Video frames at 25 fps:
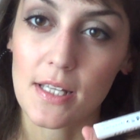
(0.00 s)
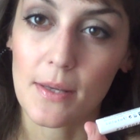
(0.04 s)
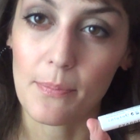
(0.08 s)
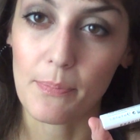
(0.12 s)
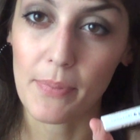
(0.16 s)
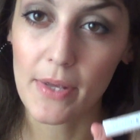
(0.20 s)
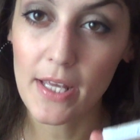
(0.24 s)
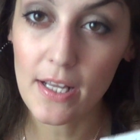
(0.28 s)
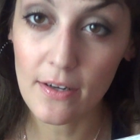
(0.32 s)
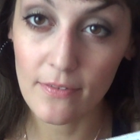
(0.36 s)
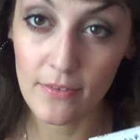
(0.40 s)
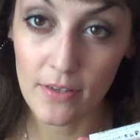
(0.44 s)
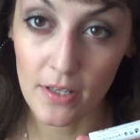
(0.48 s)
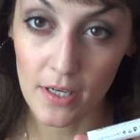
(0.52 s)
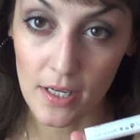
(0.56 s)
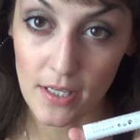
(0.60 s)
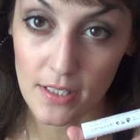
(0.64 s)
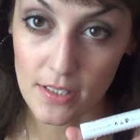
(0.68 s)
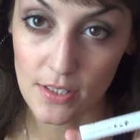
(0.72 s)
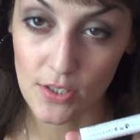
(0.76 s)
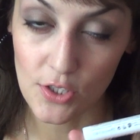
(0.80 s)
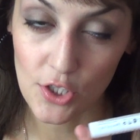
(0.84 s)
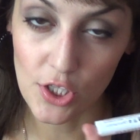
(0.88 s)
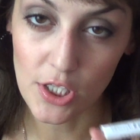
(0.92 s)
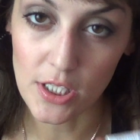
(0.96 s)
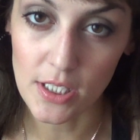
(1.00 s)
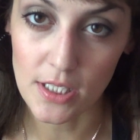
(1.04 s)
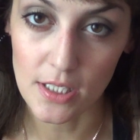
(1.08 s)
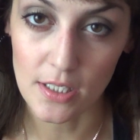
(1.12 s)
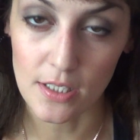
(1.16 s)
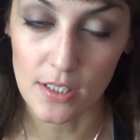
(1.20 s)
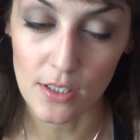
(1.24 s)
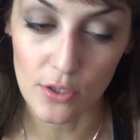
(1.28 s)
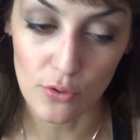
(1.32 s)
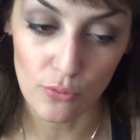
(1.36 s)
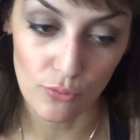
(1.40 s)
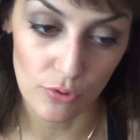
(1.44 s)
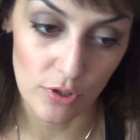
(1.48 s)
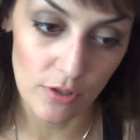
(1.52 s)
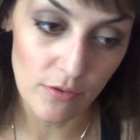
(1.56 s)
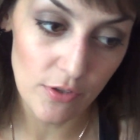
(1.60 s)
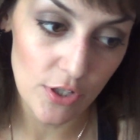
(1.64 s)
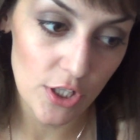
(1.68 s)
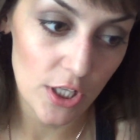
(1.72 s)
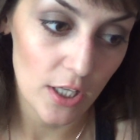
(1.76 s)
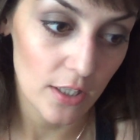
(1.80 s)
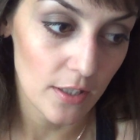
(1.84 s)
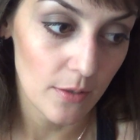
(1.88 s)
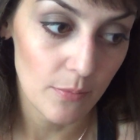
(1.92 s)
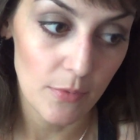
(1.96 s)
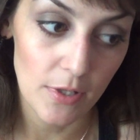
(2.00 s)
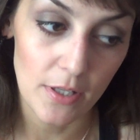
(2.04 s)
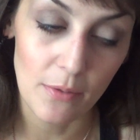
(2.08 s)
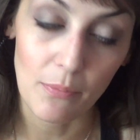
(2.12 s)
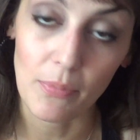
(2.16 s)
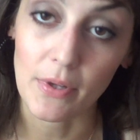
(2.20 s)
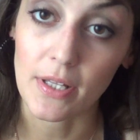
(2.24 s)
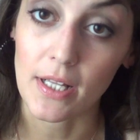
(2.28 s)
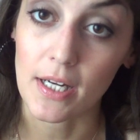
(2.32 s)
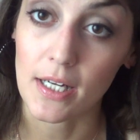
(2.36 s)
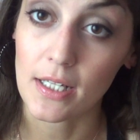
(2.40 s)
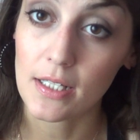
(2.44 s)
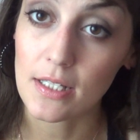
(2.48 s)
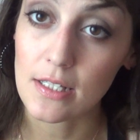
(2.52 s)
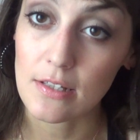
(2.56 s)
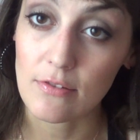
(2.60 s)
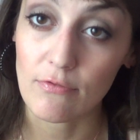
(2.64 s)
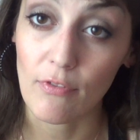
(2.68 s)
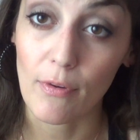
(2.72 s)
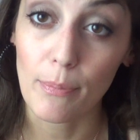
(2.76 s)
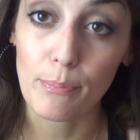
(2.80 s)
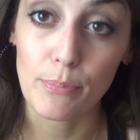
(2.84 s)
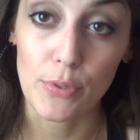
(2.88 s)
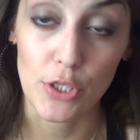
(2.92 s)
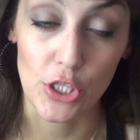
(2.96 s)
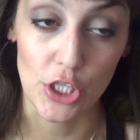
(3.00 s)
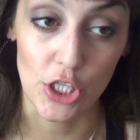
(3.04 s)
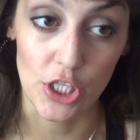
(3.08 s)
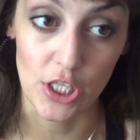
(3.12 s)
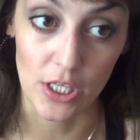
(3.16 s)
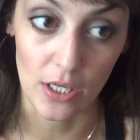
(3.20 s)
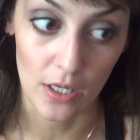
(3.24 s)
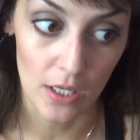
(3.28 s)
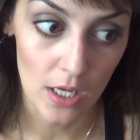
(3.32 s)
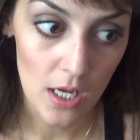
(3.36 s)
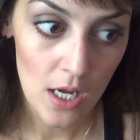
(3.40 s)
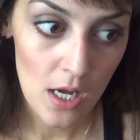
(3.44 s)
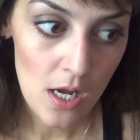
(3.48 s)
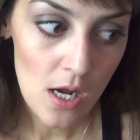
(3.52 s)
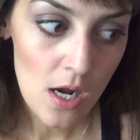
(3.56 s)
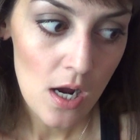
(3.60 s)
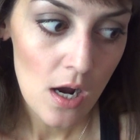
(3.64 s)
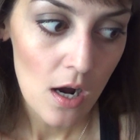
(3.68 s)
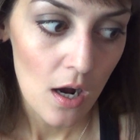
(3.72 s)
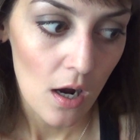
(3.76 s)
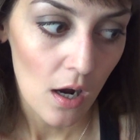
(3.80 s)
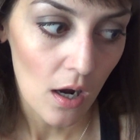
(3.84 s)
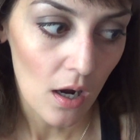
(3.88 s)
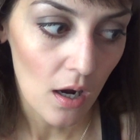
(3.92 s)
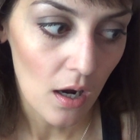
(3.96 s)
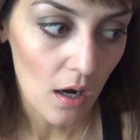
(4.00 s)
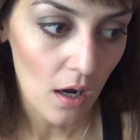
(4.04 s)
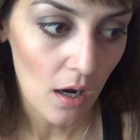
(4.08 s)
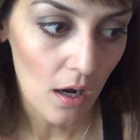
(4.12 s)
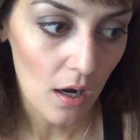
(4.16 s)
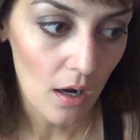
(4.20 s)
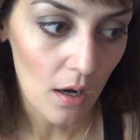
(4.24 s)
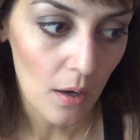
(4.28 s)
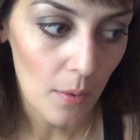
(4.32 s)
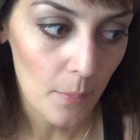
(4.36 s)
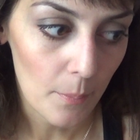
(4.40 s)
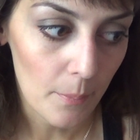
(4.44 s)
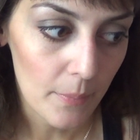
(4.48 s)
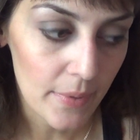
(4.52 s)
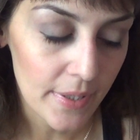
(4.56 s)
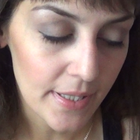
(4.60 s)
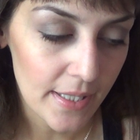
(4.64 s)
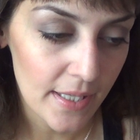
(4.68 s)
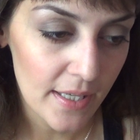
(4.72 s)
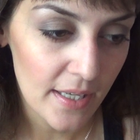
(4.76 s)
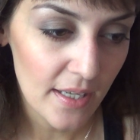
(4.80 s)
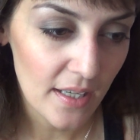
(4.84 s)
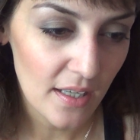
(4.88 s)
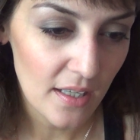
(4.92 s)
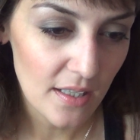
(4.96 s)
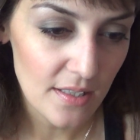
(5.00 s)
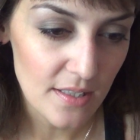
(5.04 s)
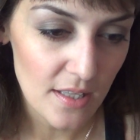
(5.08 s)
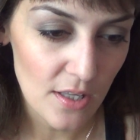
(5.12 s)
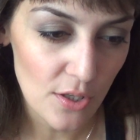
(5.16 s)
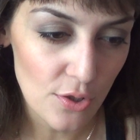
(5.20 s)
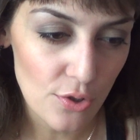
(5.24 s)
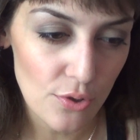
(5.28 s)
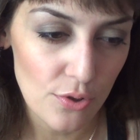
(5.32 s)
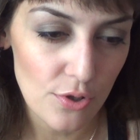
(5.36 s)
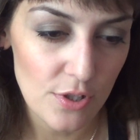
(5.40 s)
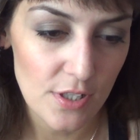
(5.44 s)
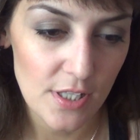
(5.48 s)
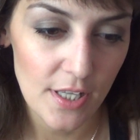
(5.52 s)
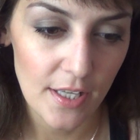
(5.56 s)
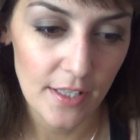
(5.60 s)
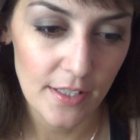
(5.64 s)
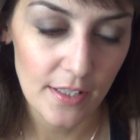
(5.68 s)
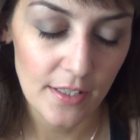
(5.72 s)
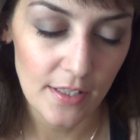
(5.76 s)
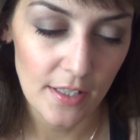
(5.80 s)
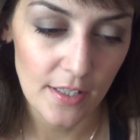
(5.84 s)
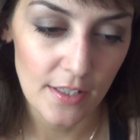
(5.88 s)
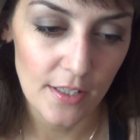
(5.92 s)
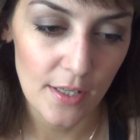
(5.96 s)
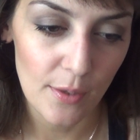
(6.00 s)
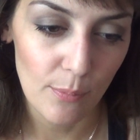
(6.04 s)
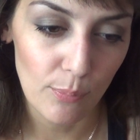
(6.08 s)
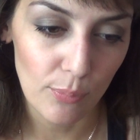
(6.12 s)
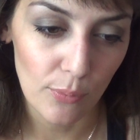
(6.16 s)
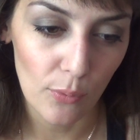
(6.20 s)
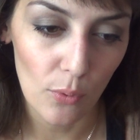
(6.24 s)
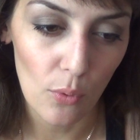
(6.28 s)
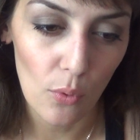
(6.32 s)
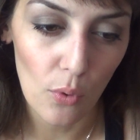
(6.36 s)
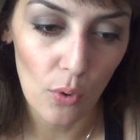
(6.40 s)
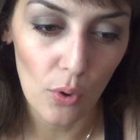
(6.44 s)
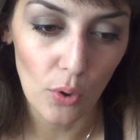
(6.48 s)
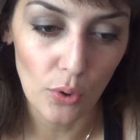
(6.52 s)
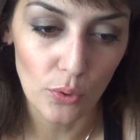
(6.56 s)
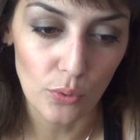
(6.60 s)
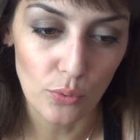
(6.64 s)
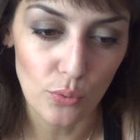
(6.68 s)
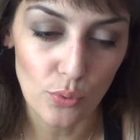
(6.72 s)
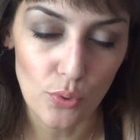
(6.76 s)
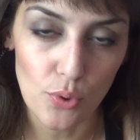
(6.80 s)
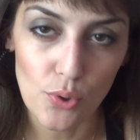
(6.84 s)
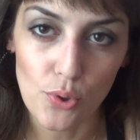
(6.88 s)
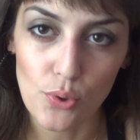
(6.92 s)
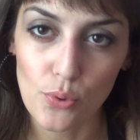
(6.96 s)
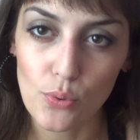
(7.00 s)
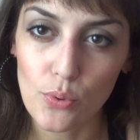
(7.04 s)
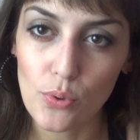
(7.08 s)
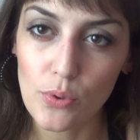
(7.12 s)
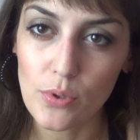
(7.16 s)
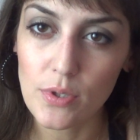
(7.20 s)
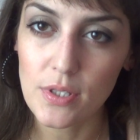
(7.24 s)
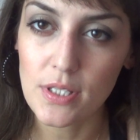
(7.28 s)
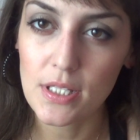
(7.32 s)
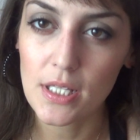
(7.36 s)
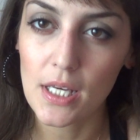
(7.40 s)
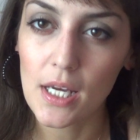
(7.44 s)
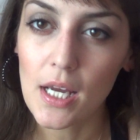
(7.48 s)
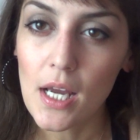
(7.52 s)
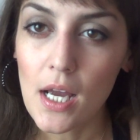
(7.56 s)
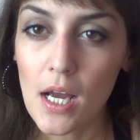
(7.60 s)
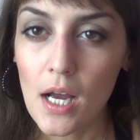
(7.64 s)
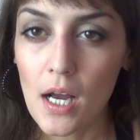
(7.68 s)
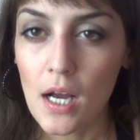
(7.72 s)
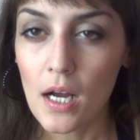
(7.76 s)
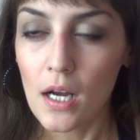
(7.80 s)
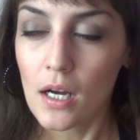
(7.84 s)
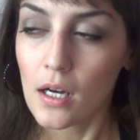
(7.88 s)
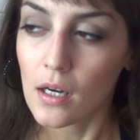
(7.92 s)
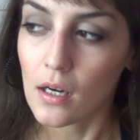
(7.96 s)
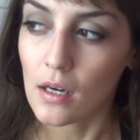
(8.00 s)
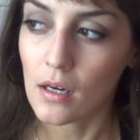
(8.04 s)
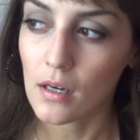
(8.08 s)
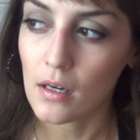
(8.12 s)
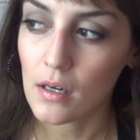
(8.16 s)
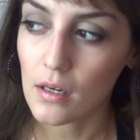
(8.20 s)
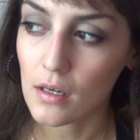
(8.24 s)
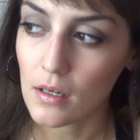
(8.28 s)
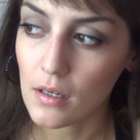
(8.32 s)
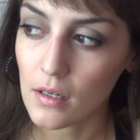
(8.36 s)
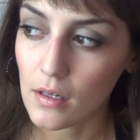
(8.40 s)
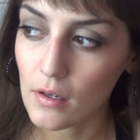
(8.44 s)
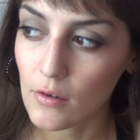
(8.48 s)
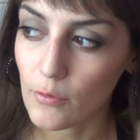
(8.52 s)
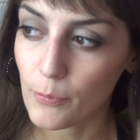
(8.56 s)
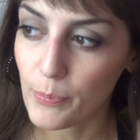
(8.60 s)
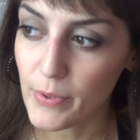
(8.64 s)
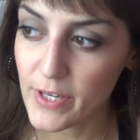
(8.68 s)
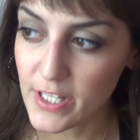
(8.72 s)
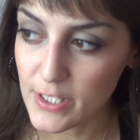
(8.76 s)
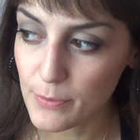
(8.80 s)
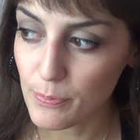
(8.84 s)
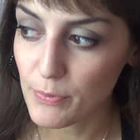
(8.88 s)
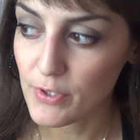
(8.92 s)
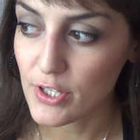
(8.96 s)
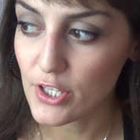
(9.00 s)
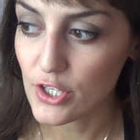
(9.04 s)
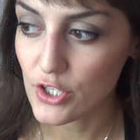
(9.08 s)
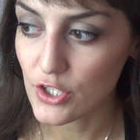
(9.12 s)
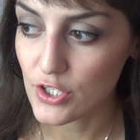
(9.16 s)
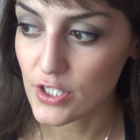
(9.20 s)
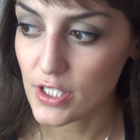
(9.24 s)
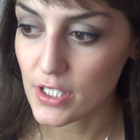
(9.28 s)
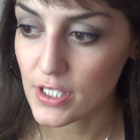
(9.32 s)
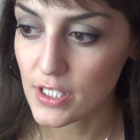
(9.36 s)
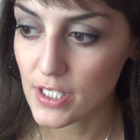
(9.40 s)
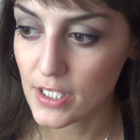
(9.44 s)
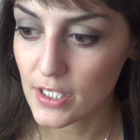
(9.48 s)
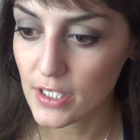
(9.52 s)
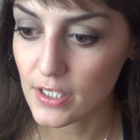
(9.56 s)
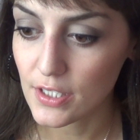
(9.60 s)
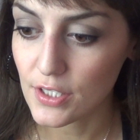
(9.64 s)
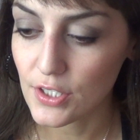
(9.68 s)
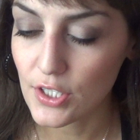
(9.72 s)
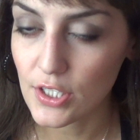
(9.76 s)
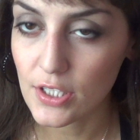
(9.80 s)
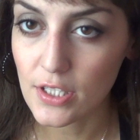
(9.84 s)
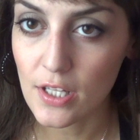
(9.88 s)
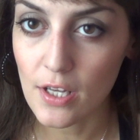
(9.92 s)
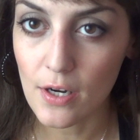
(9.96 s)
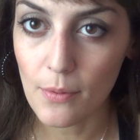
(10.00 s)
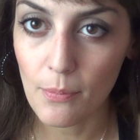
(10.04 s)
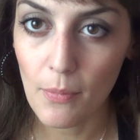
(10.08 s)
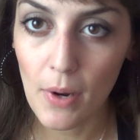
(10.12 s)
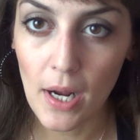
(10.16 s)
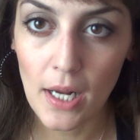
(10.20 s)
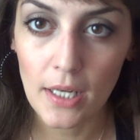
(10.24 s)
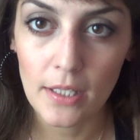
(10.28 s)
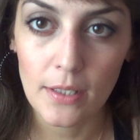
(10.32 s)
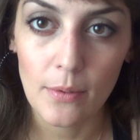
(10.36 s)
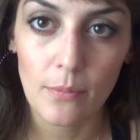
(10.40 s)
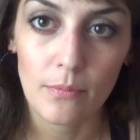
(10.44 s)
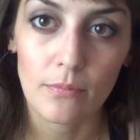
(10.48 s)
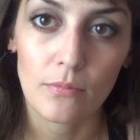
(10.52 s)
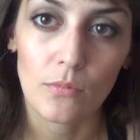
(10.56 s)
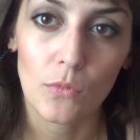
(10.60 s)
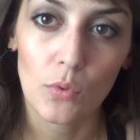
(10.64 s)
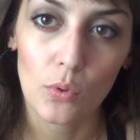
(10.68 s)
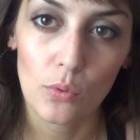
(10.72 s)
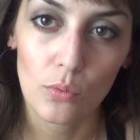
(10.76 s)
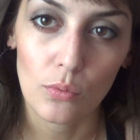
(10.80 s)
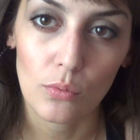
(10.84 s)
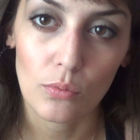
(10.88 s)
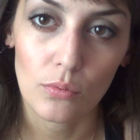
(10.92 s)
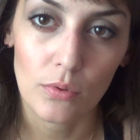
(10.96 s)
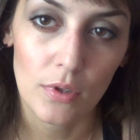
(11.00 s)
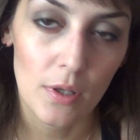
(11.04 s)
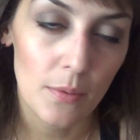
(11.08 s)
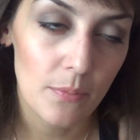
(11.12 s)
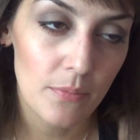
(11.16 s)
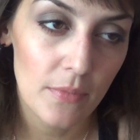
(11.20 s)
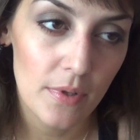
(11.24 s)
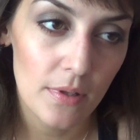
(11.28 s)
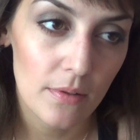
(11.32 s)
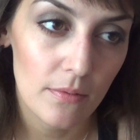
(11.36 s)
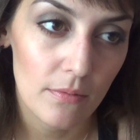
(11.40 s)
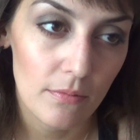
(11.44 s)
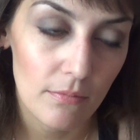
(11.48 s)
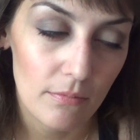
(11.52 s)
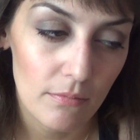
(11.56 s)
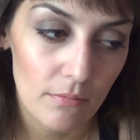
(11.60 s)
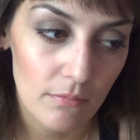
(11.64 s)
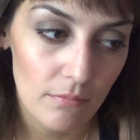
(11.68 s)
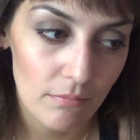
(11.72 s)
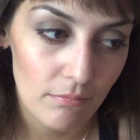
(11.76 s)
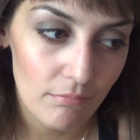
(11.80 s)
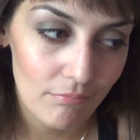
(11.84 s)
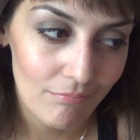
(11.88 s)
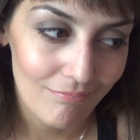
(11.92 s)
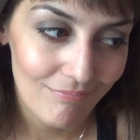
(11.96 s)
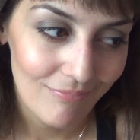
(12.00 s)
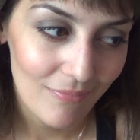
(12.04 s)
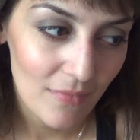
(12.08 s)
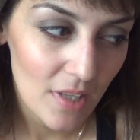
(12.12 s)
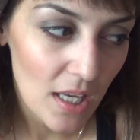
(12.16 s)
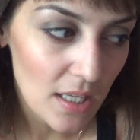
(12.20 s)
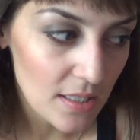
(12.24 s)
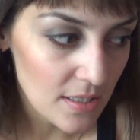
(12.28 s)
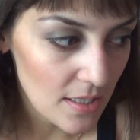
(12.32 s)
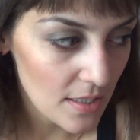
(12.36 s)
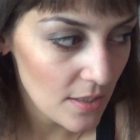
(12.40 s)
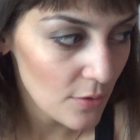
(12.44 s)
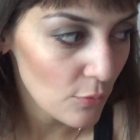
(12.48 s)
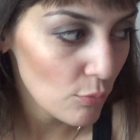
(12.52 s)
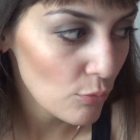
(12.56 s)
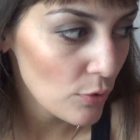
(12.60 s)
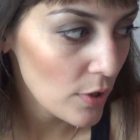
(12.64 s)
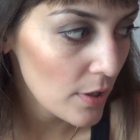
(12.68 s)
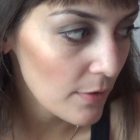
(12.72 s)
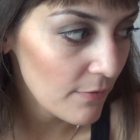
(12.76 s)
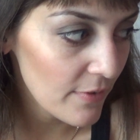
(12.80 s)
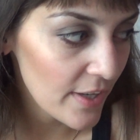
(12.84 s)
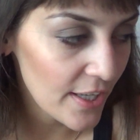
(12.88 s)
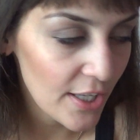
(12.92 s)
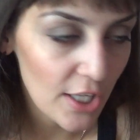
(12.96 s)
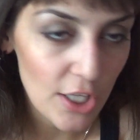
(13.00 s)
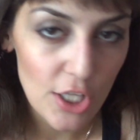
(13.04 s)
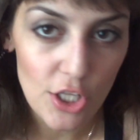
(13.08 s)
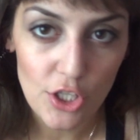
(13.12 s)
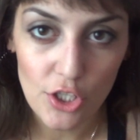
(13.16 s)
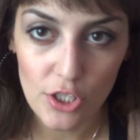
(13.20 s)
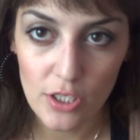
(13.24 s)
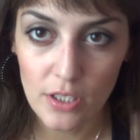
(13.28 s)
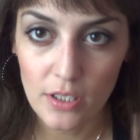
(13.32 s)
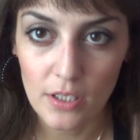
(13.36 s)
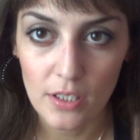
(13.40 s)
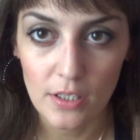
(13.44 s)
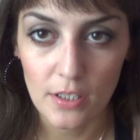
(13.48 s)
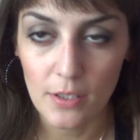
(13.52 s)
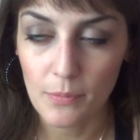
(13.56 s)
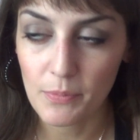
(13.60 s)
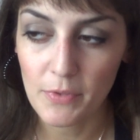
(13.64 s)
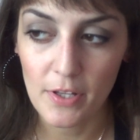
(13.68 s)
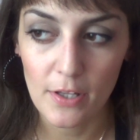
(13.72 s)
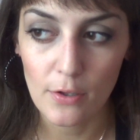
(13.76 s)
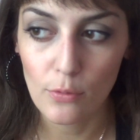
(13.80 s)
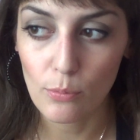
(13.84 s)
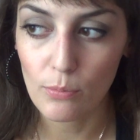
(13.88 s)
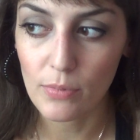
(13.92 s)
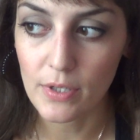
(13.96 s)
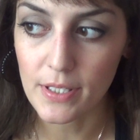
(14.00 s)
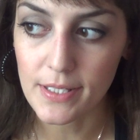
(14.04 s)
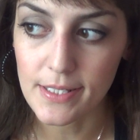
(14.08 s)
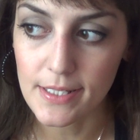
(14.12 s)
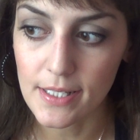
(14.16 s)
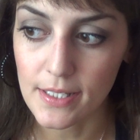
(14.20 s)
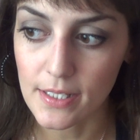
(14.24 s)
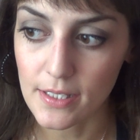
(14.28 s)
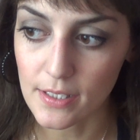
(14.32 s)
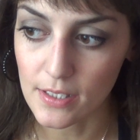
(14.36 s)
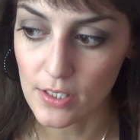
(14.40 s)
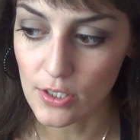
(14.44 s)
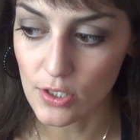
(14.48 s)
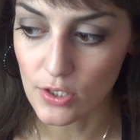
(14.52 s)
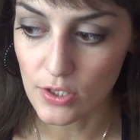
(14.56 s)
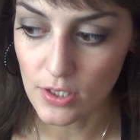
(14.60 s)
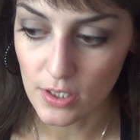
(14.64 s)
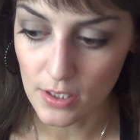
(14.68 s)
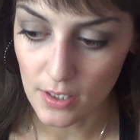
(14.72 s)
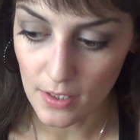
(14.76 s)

я первый раз, честно скажу, девочки, она мне не понравилась вообще. А, мне казалось, что тени на ней плохо тушуются, а, в принципе, держатся тени на ней нормально, ну, нам, так сказать, у меня веки не жирные, на мне любые тени держатся